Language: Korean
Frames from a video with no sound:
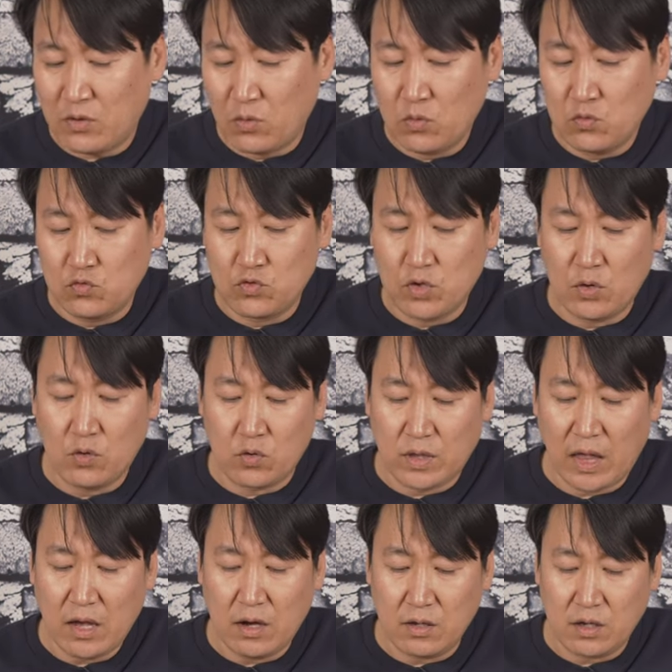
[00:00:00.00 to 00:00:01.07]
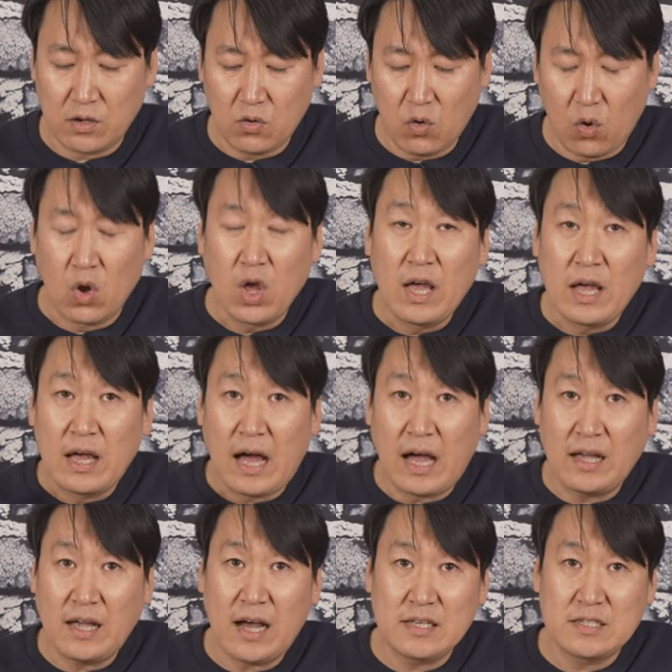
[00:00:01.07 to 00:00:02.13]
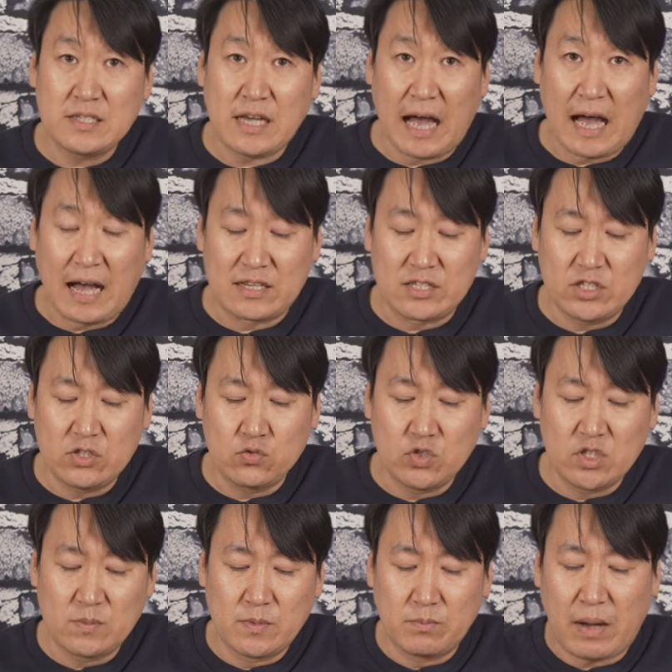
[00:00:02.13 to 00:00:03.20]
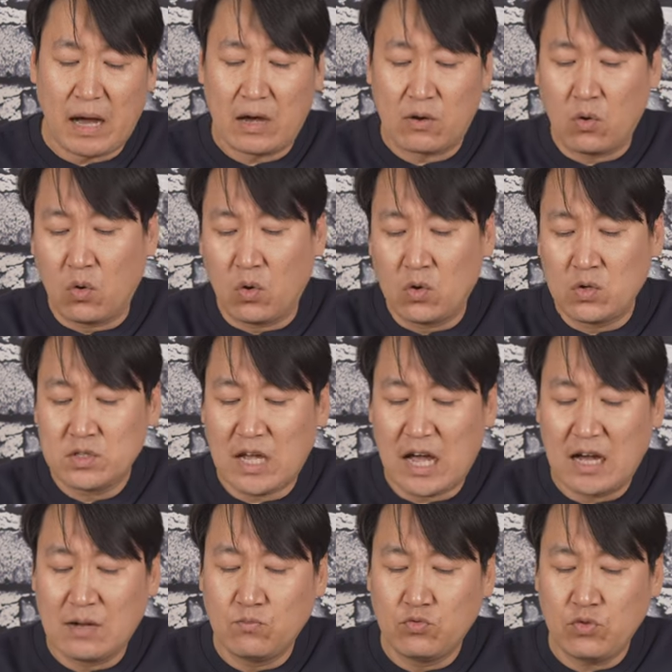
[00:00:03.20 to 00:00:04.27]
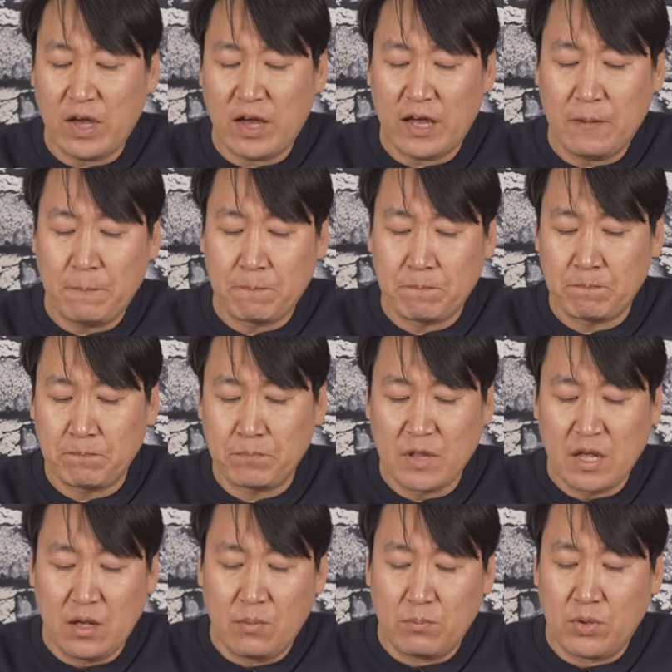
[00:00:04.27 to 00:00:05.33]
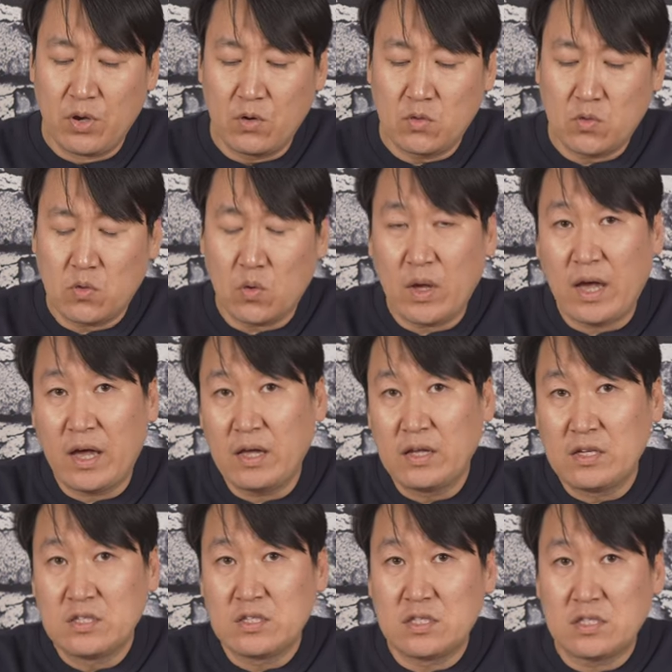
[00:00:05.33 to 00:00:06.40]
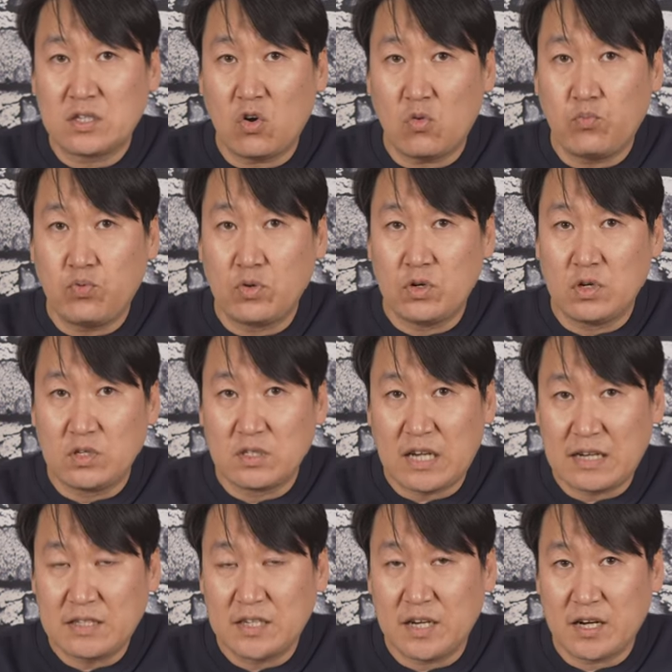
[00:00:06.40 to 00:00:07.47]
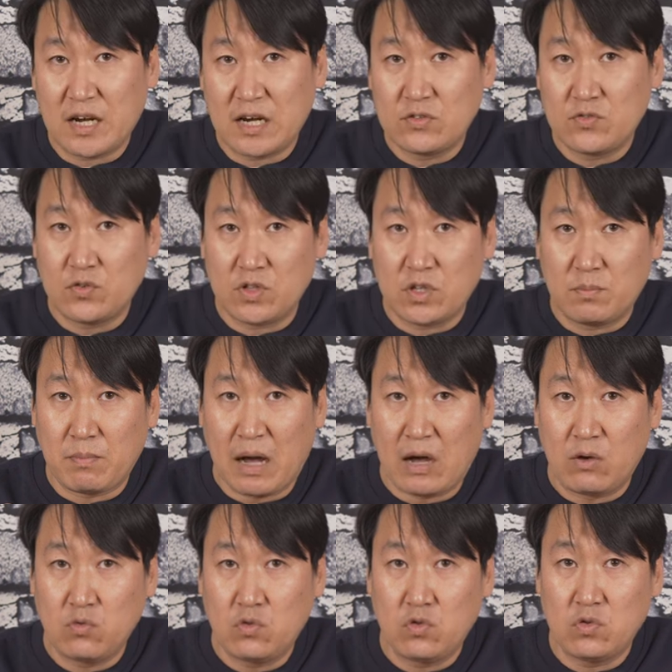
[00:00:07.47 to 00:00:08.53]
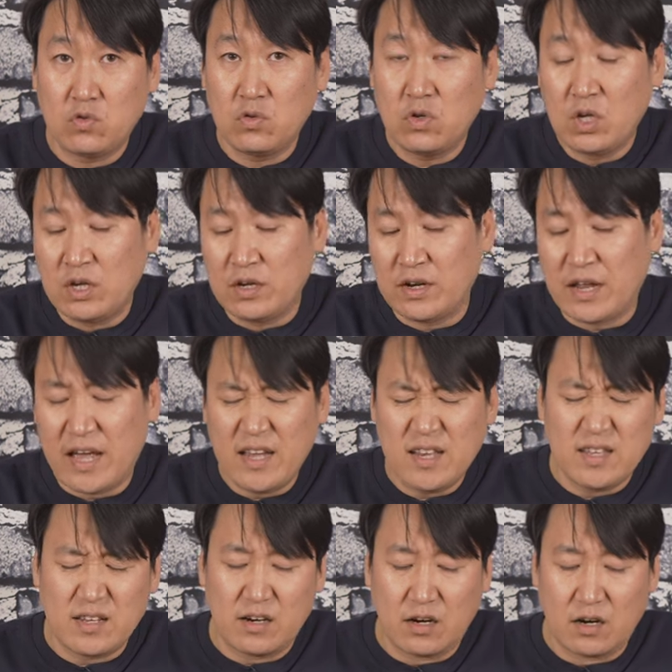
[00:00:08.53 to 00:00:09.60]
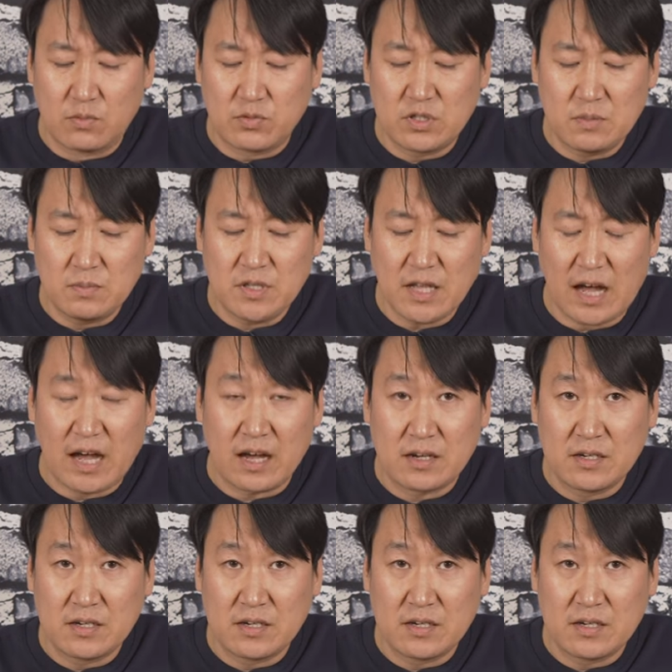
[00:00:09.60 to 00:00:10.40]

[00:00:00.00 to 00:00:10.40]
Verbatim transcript: 이런 구성으로 되어 있고 한 가지 아쉬운 점은 바로 상부에 음, 별도의 스코프를 장착할 수 있는 마운트 레일이 없습니다.